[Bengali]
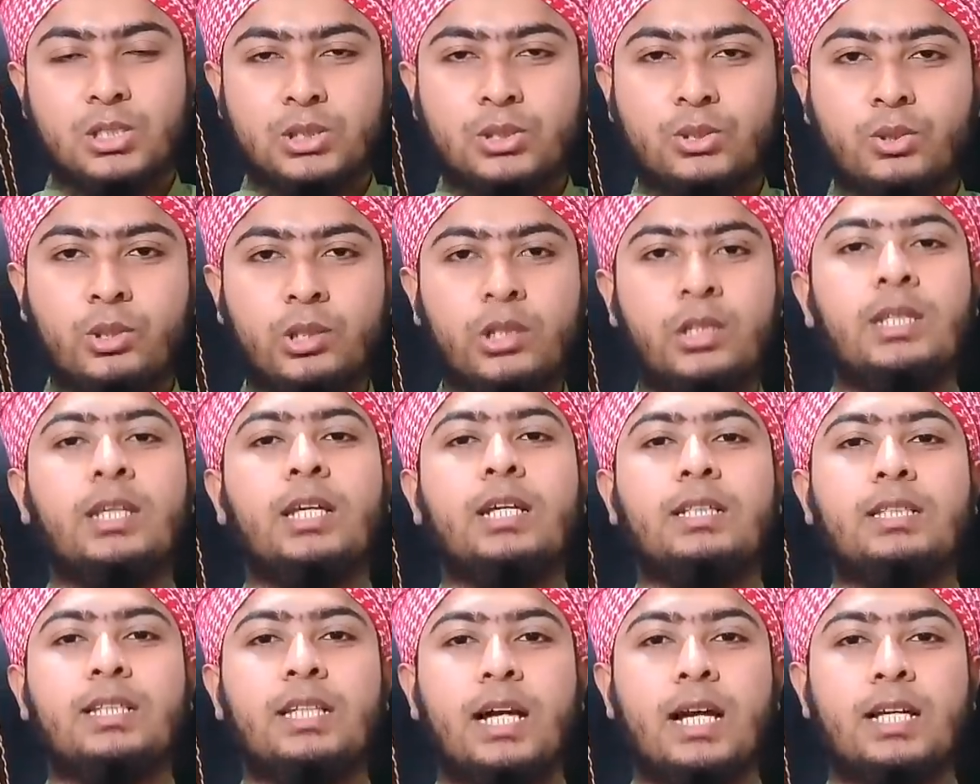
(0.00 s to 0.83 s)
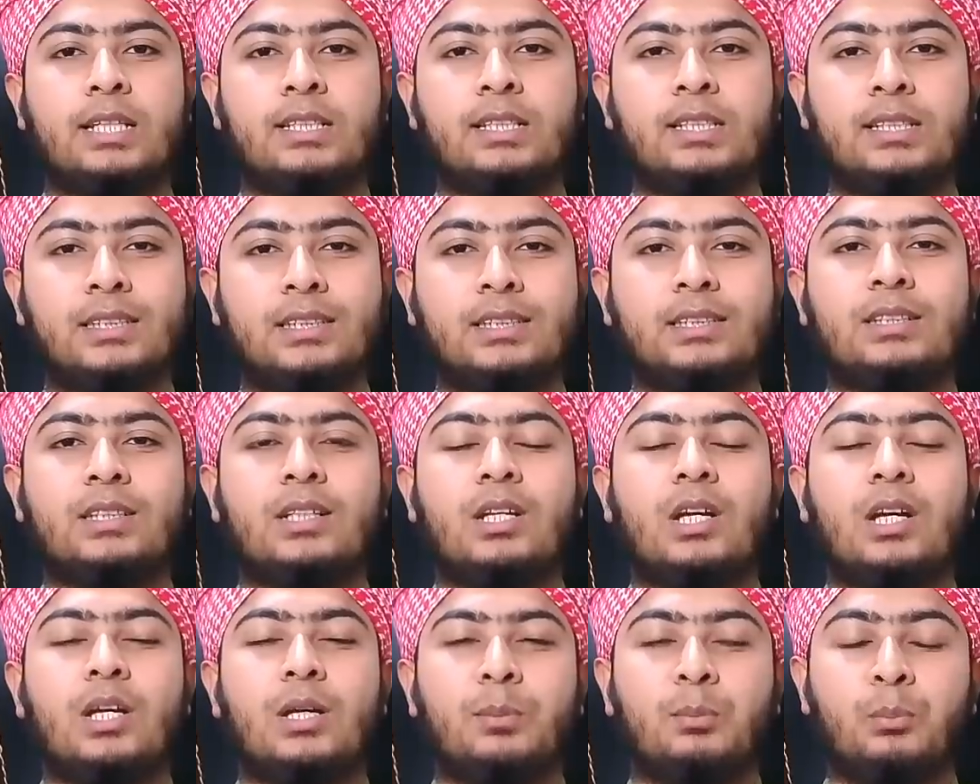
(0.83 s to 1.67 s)
সহি একটি হাদিস
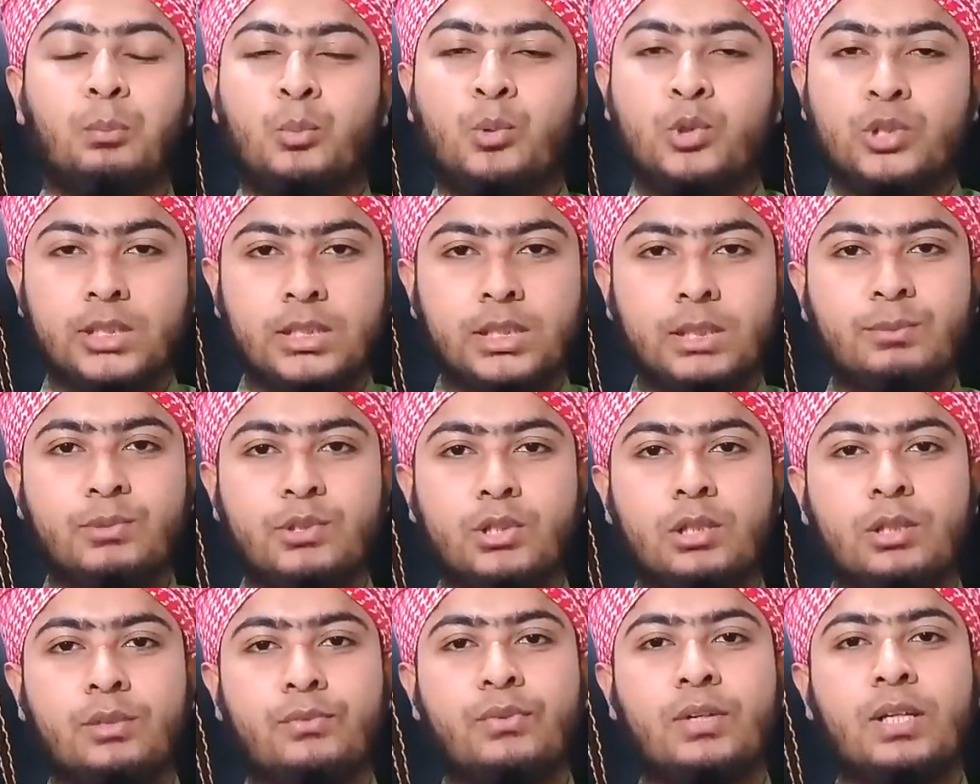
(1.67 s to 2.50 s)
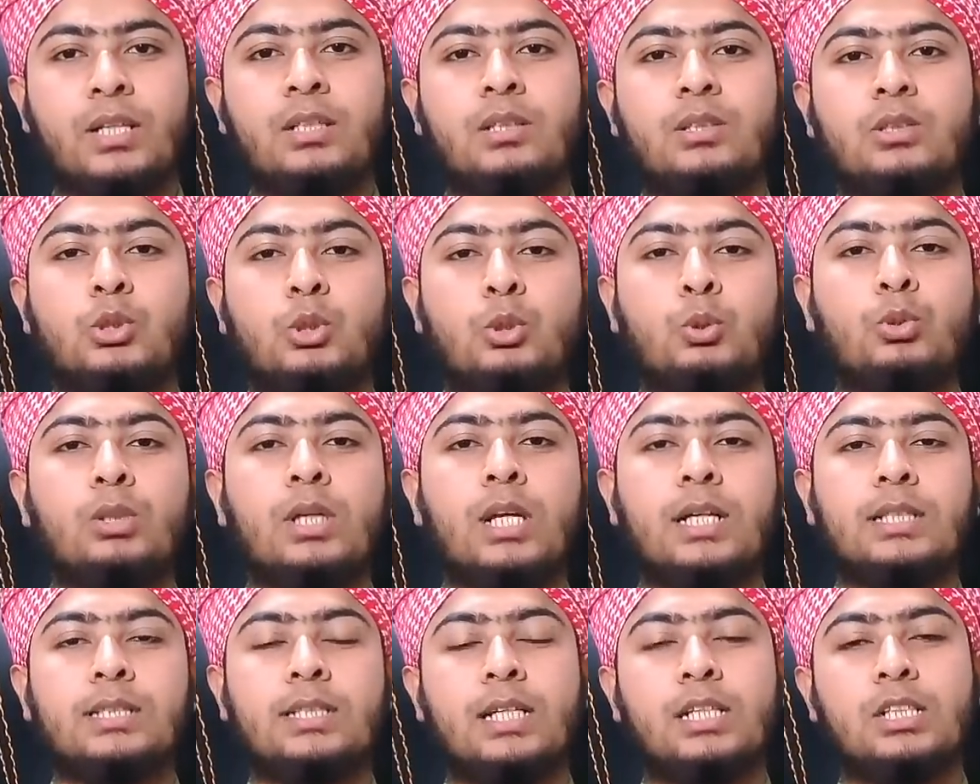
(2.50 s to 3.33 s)
মুসলিম শরীফের দুই
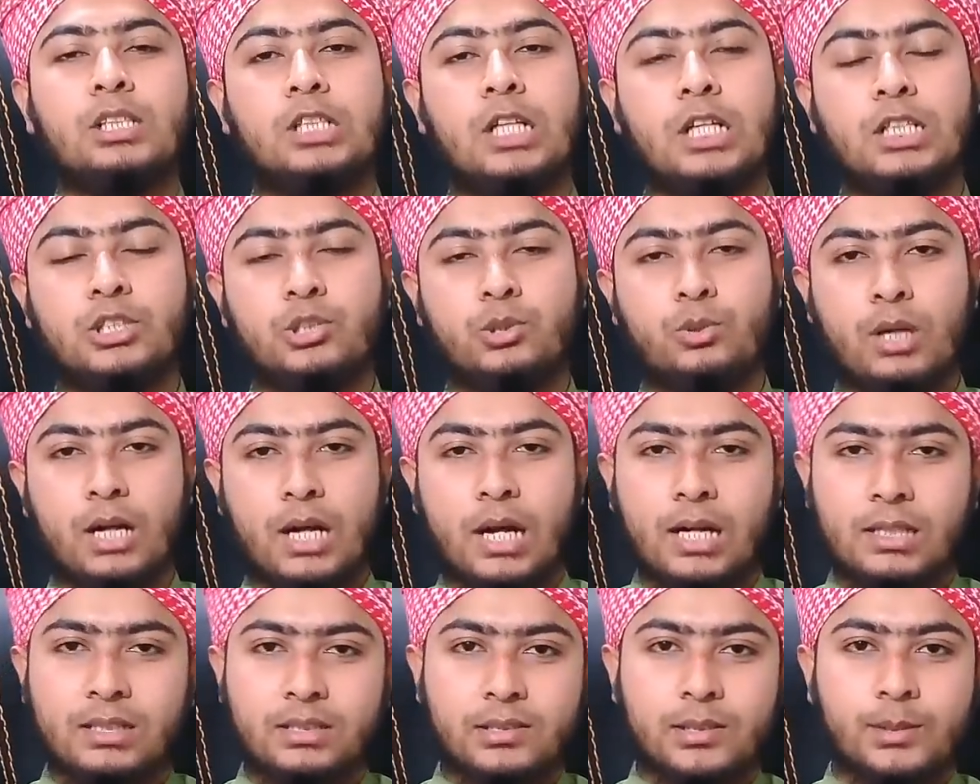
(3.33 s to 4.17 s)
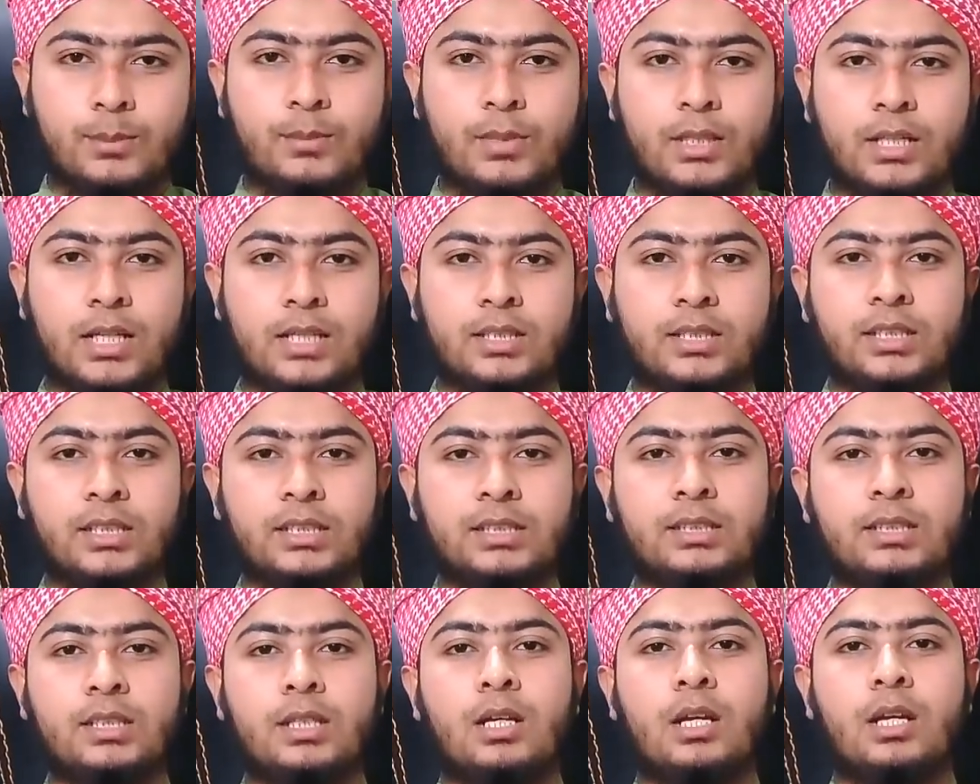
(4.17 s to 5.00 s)
হাজার সাতশো আট নম্বর
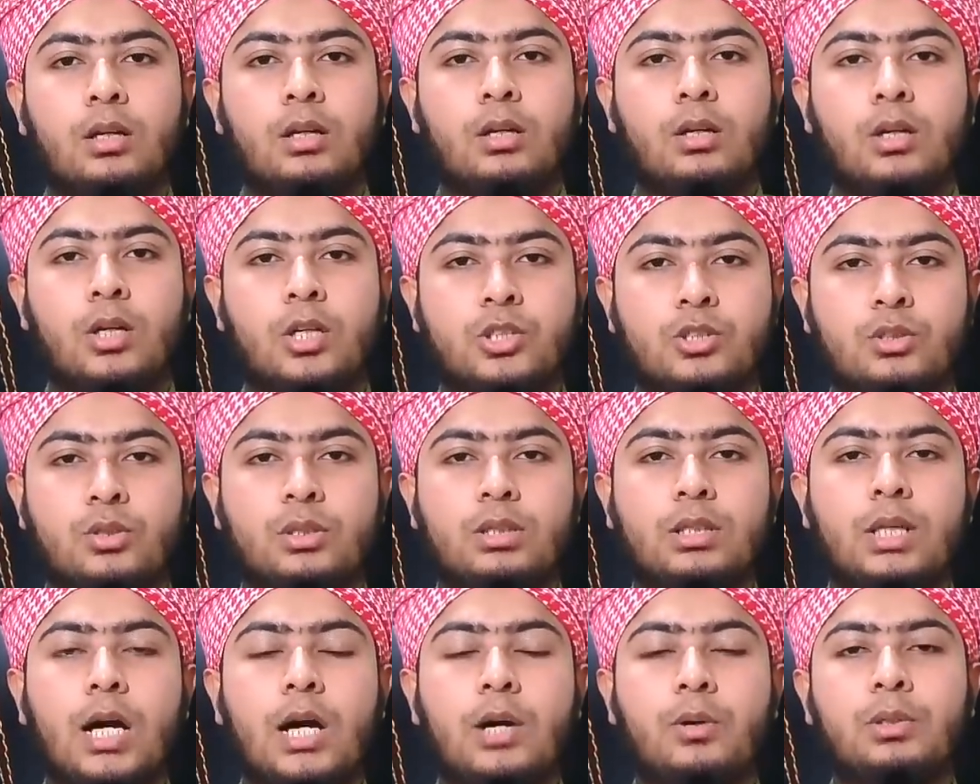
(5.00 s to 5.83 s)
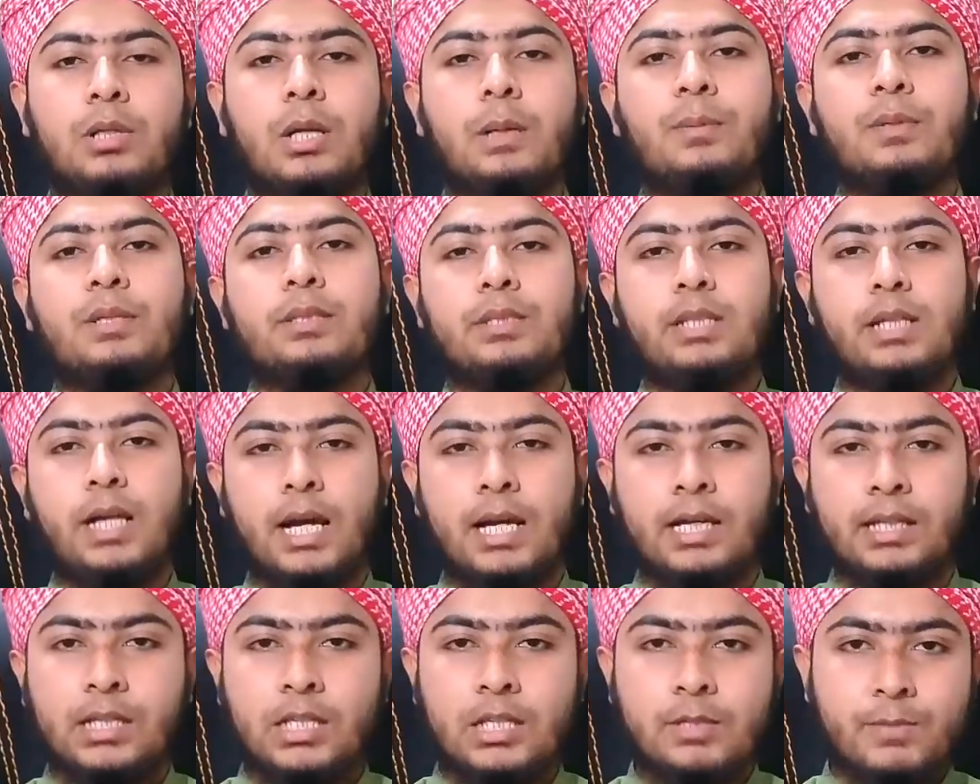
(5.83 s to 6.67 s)
হাদিস হজরত খাওরা বিনতে
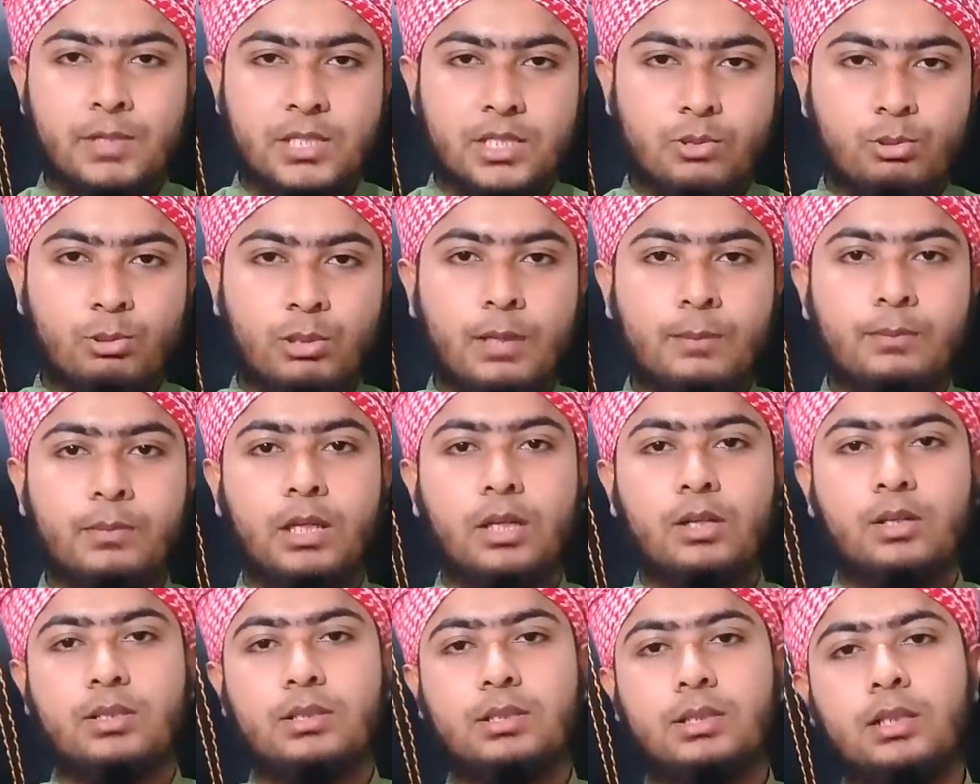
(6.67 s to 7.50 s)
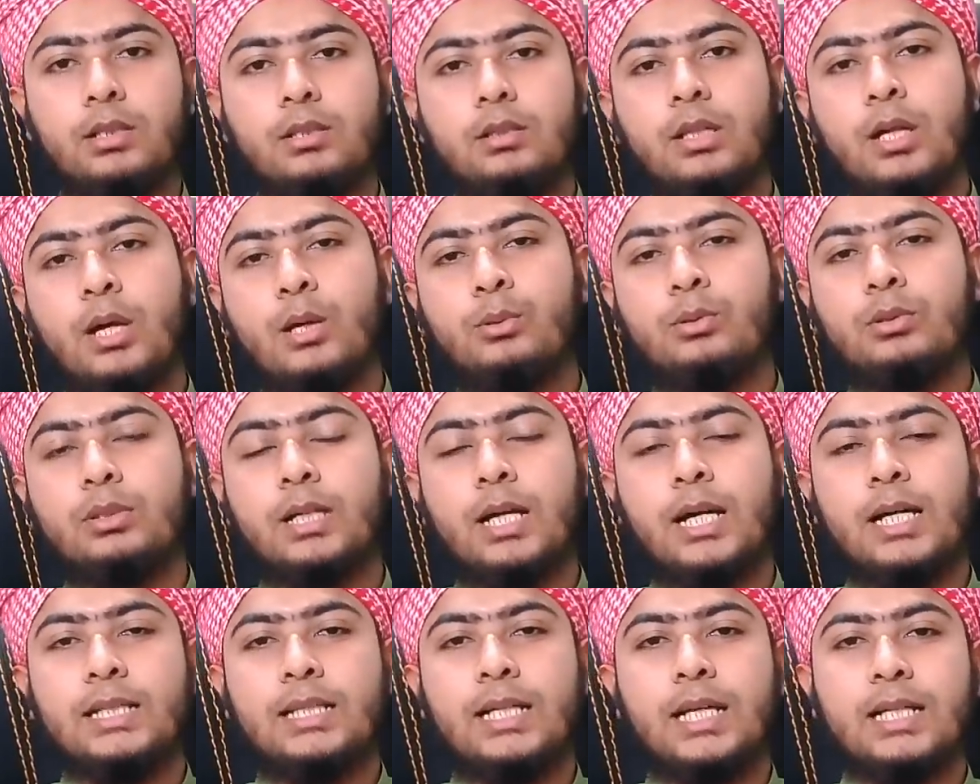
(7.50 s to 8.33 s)
হাকিম আসুলামিয়া রজিয়াল্লাহ
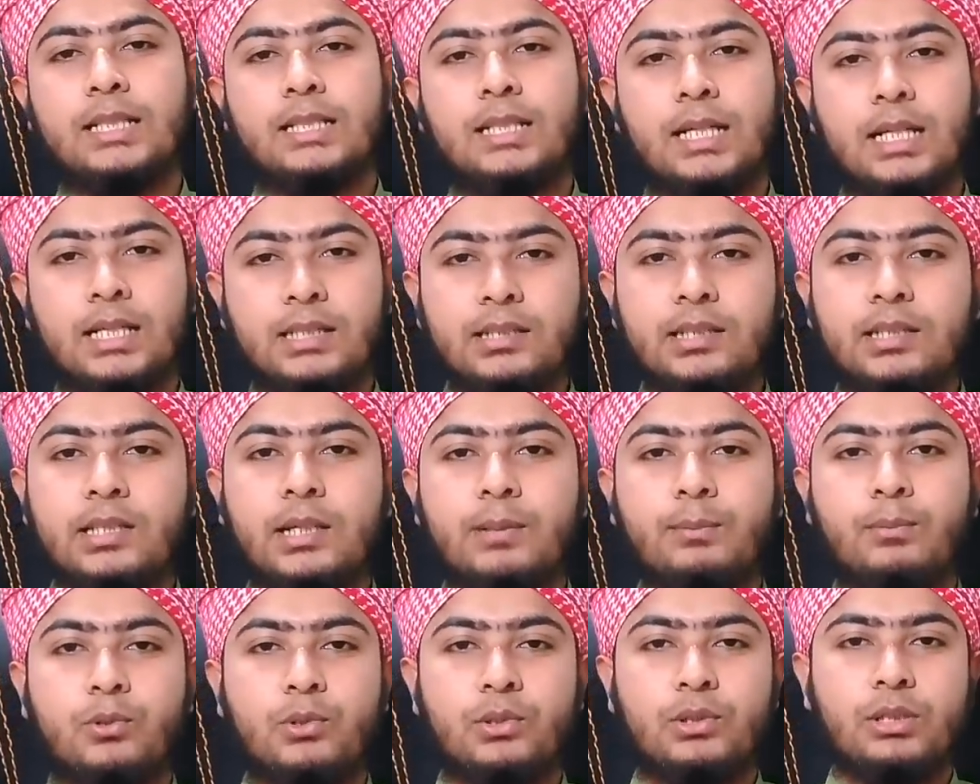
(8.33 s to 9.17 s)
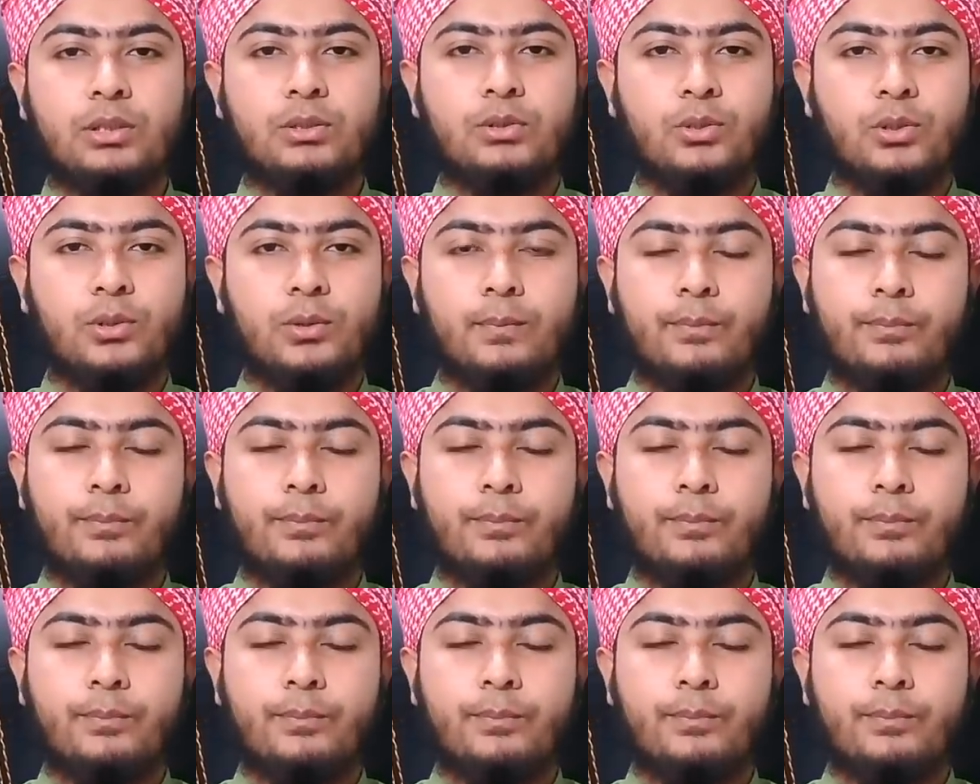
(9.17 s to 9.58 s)
তালা আনহা থেকে বর্ণিত